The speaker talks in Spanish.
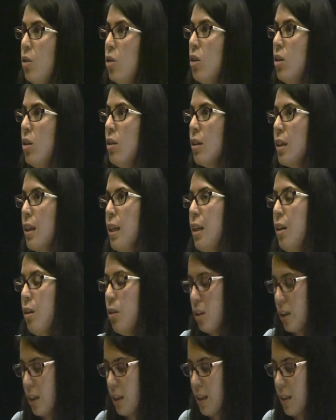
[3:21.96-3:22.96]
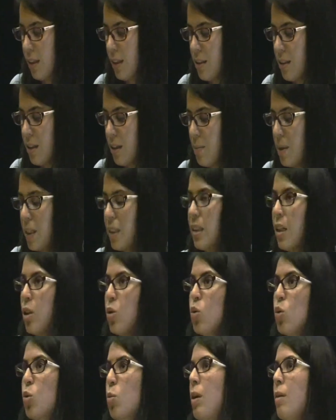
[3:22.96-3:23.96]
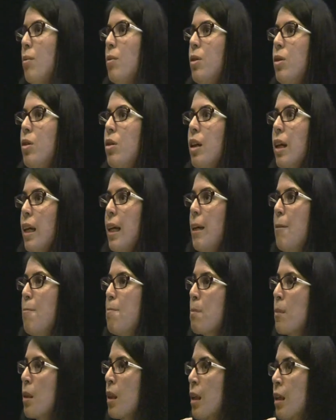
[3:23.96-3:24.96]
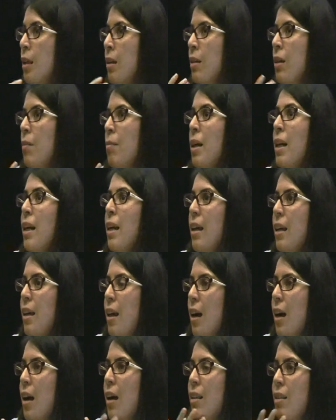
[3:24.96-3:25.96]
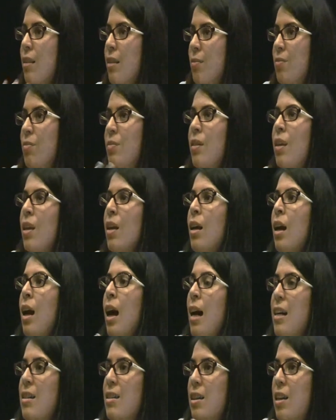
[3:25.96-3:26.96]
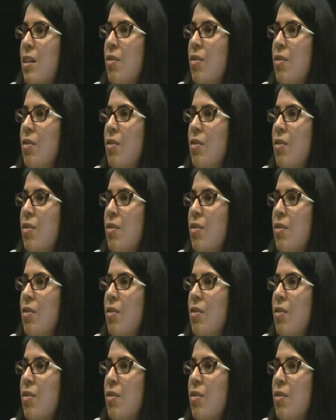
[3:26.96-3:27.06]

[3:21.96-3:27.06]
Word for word: ¿no? que es lo que dice Marta Nussbaum, ¿no? que también ella hace